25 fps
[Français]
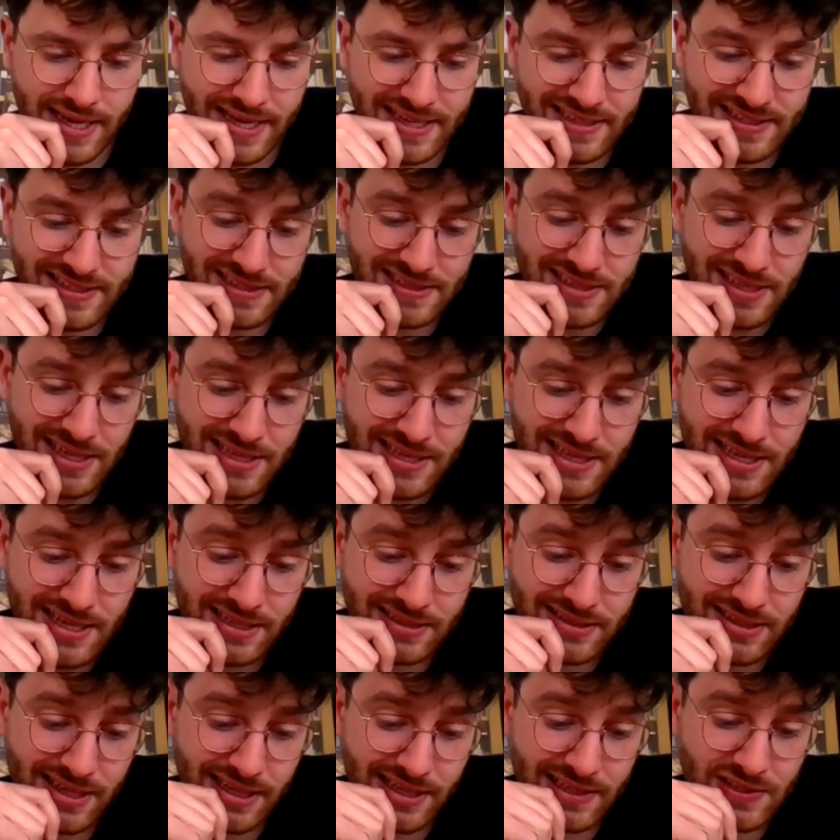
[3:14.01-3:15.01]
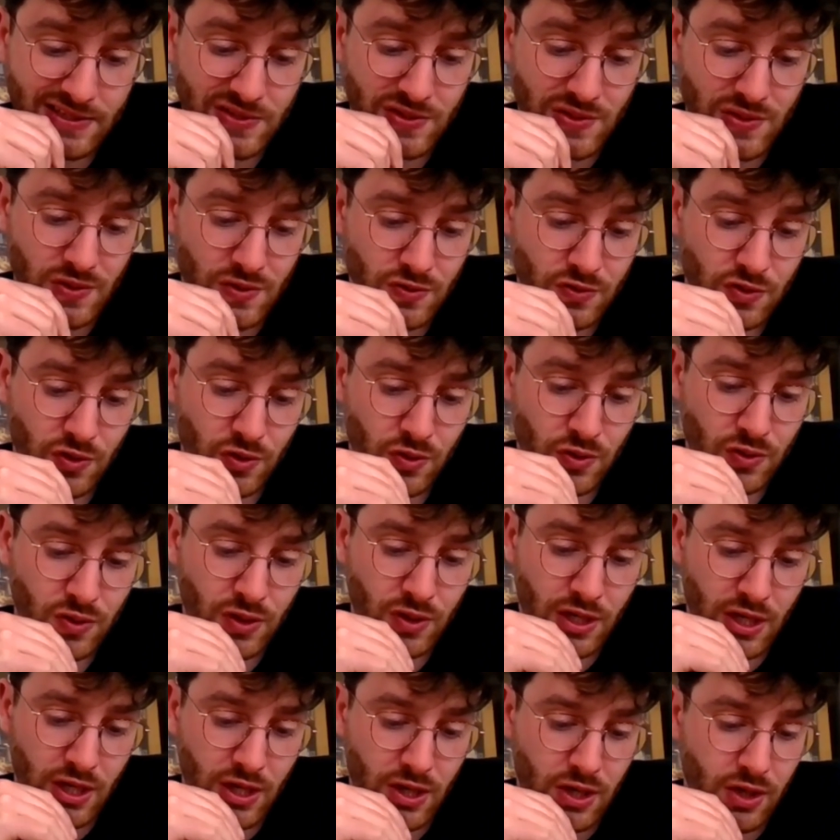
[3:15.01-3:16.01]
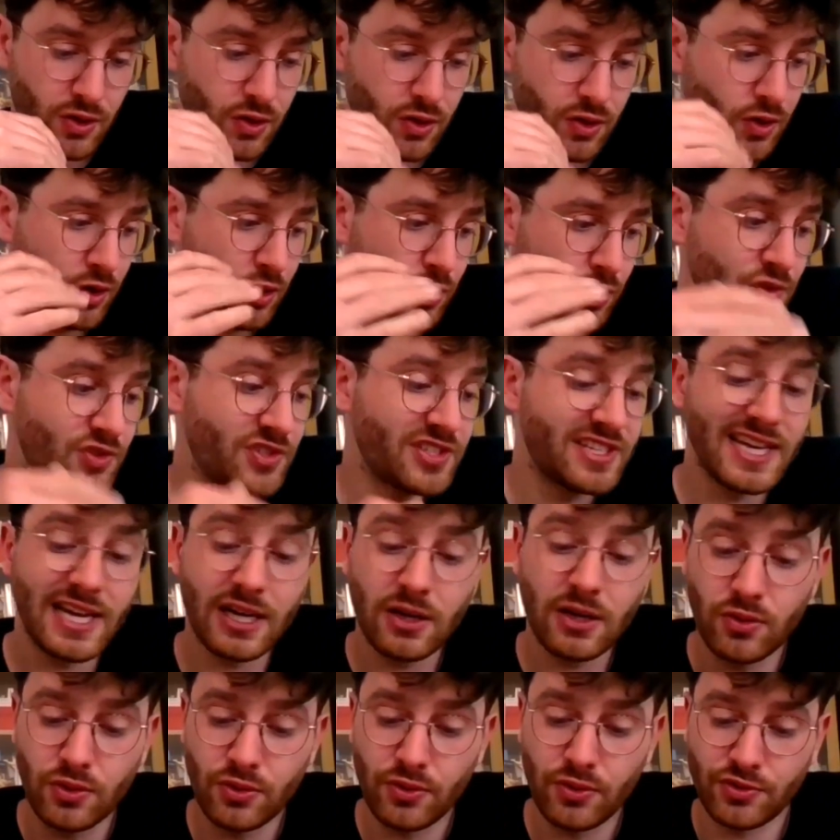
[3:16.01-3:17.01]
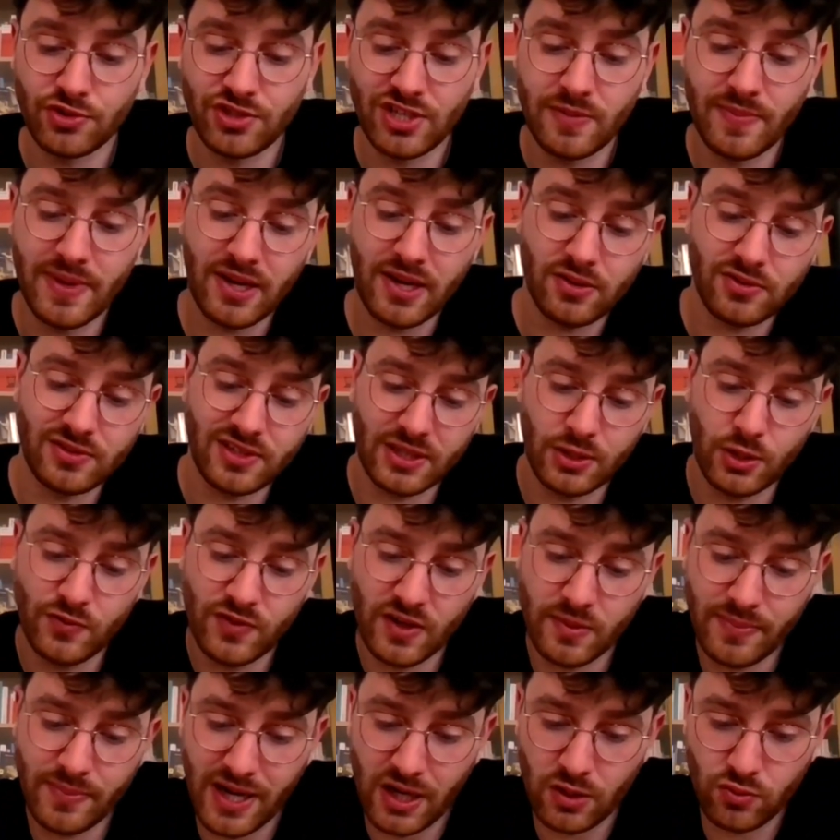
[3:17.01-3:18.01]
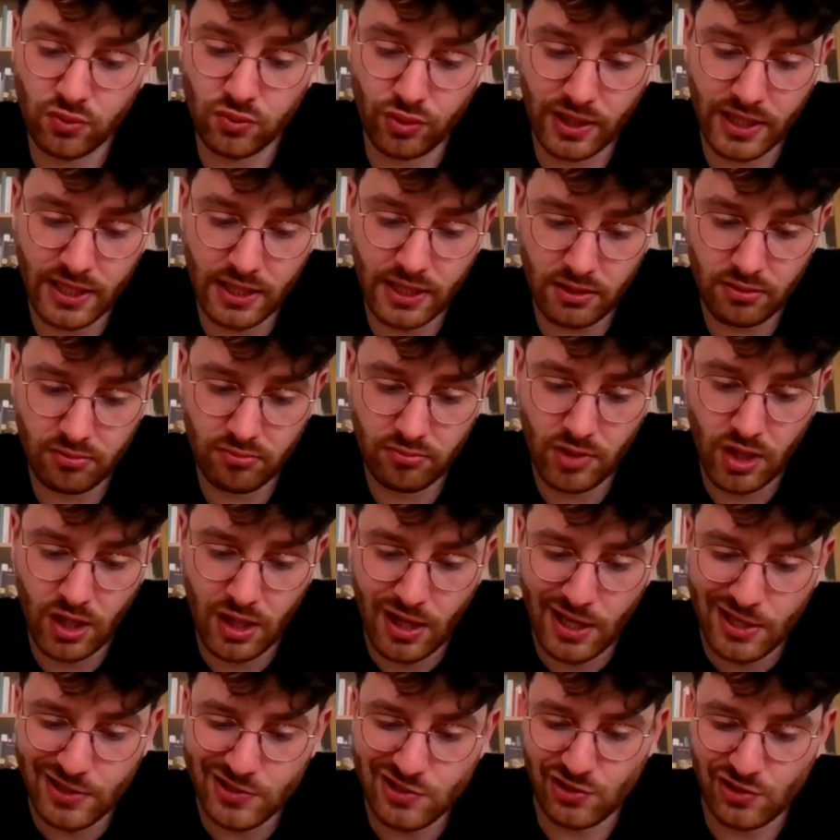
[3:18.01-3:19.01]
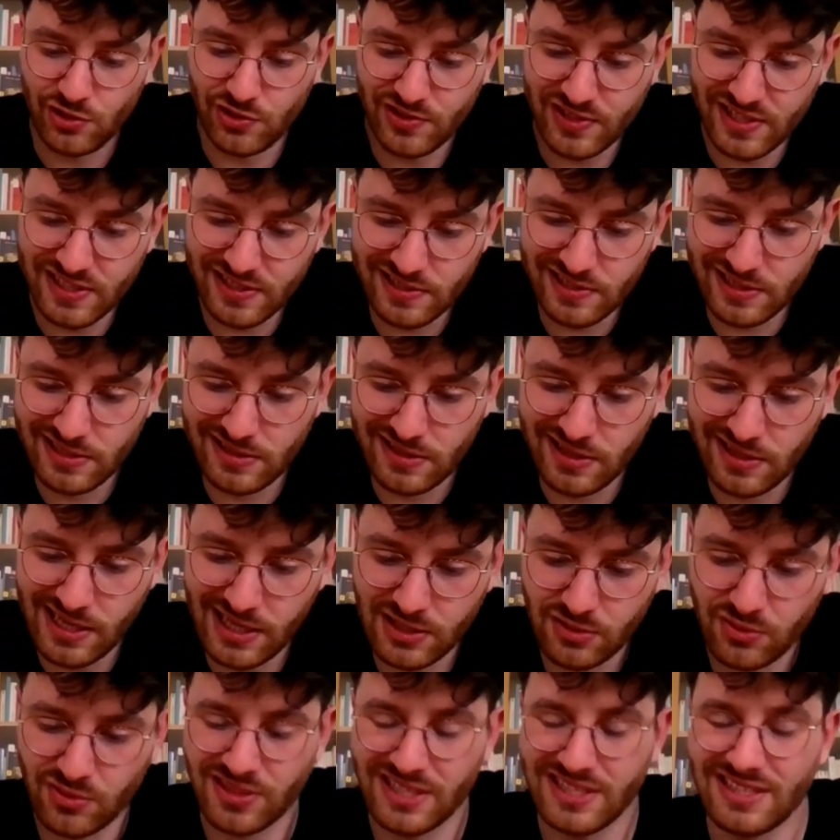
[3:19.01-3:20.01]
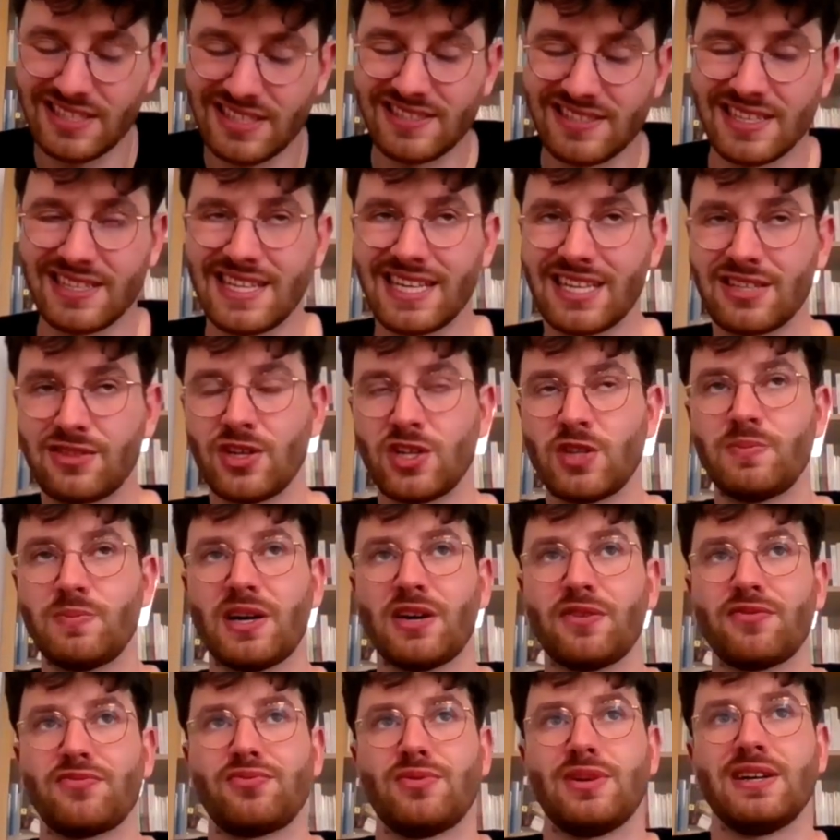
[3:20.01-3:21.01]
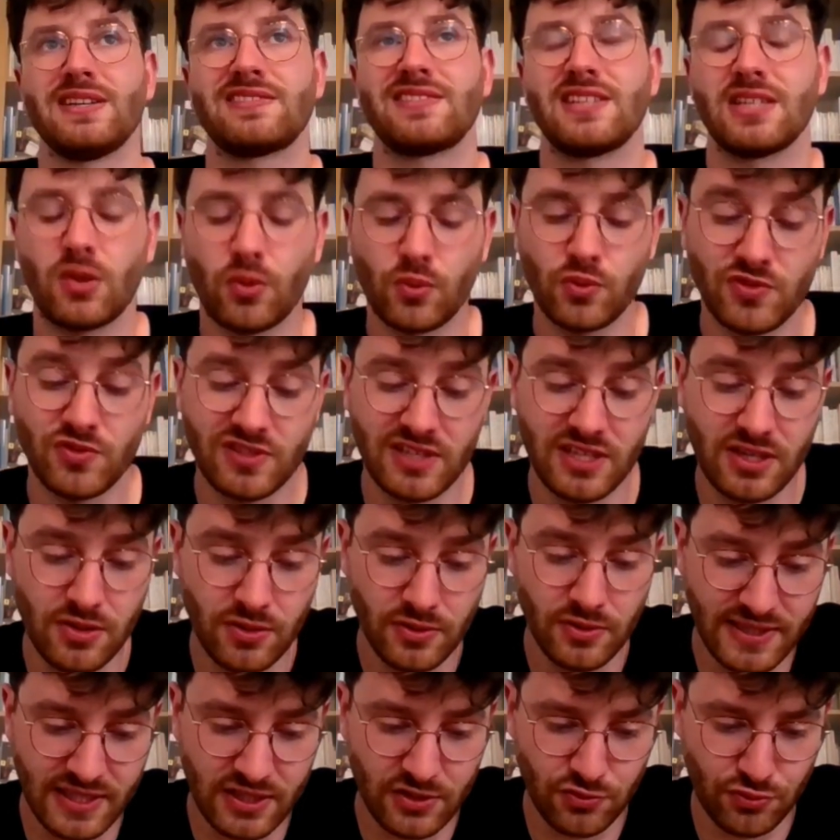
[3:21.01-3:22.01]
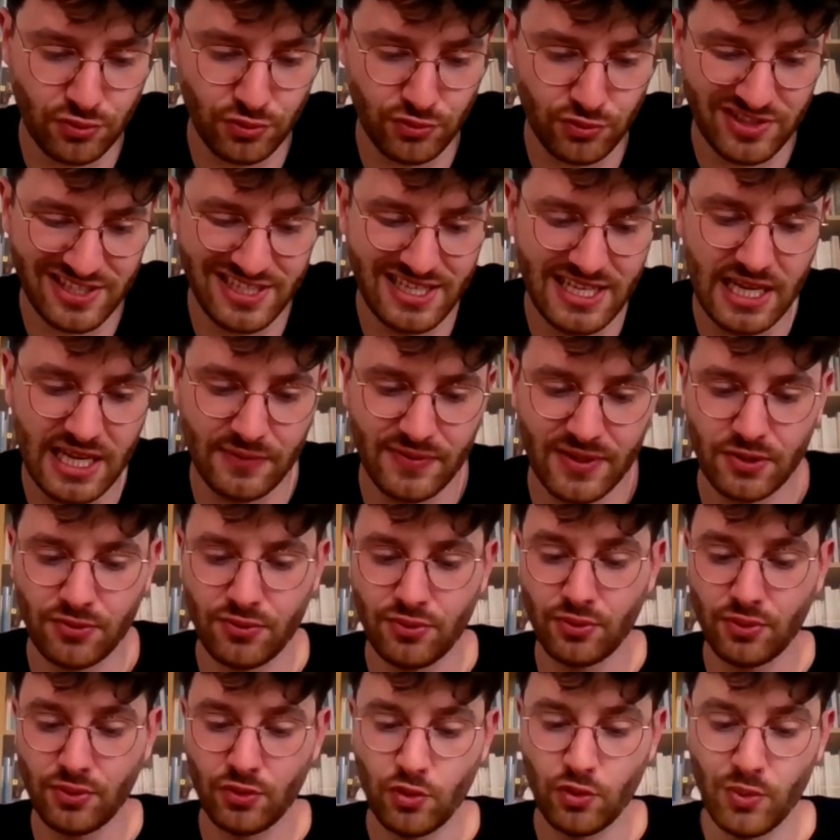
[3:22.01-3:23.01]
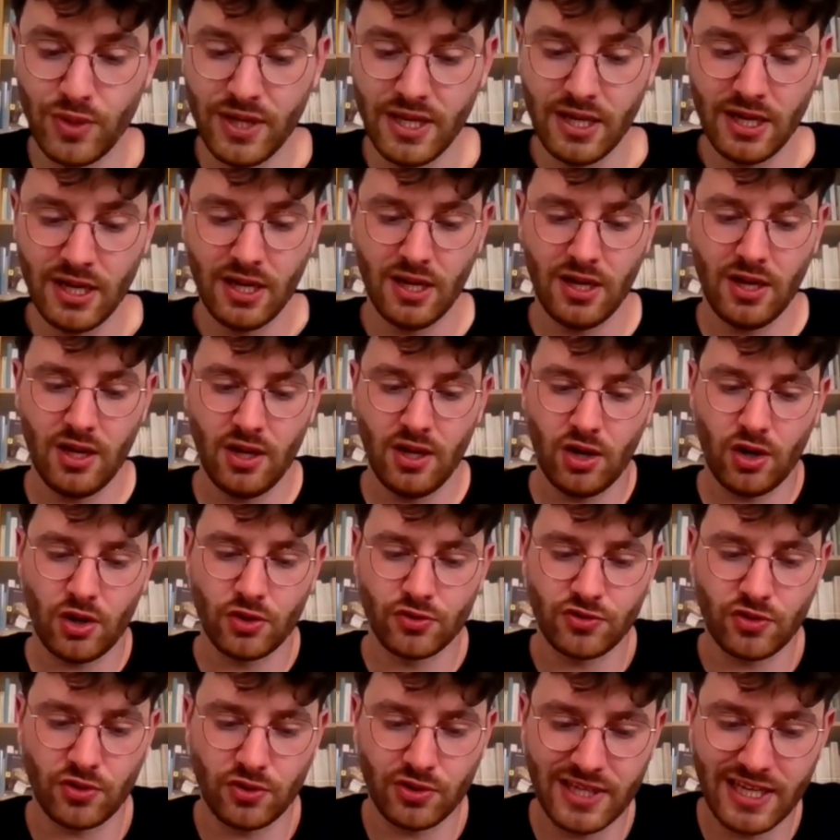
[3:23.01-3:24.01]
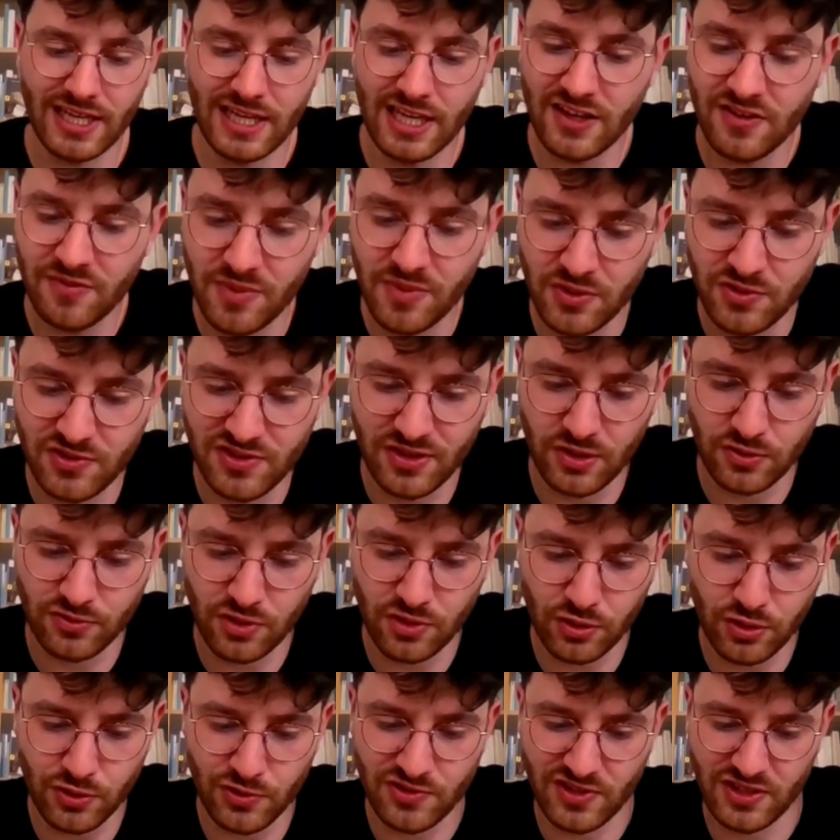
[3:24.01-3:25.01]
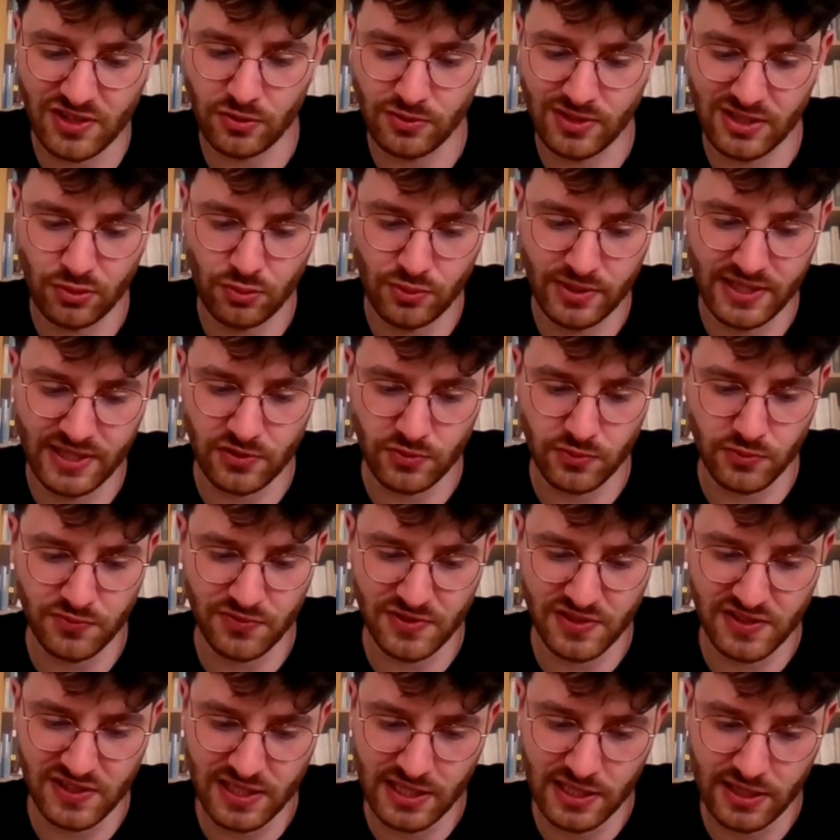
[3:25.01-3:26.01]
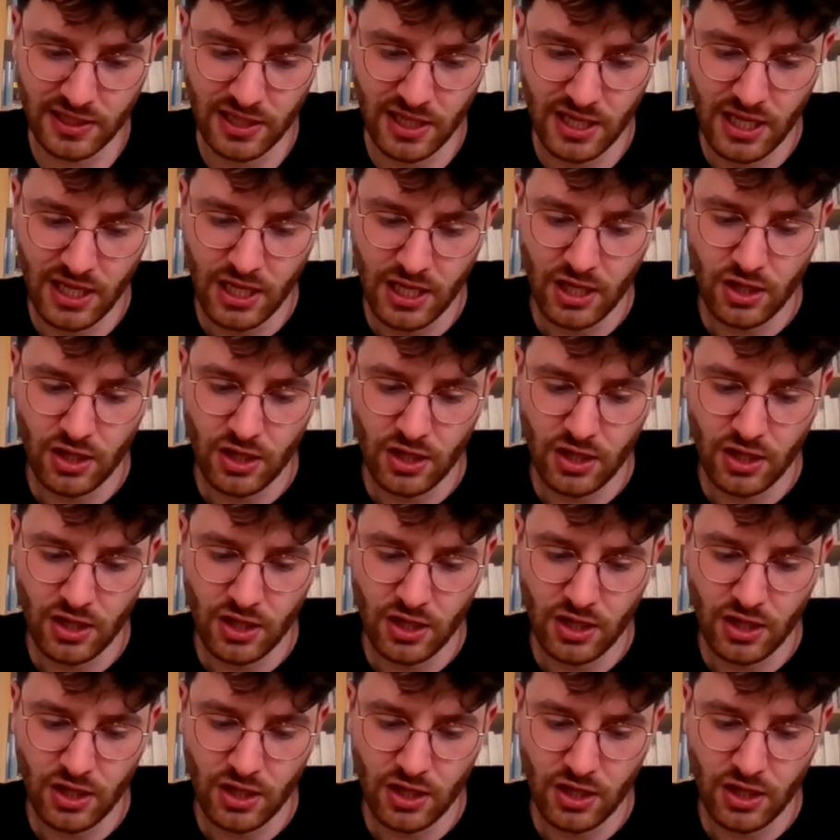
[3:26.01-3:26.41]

Et c'est ça qui est intéressant dans euh, le siècle que Gilbert Andrieux va parcourir, sans hésiter à donner des anecdotes parfois assez croustillantes hein, sur ce qu'il a vécu lui en tant qu'élève, mais aussi en tant qu'enseignant d'éducation physique.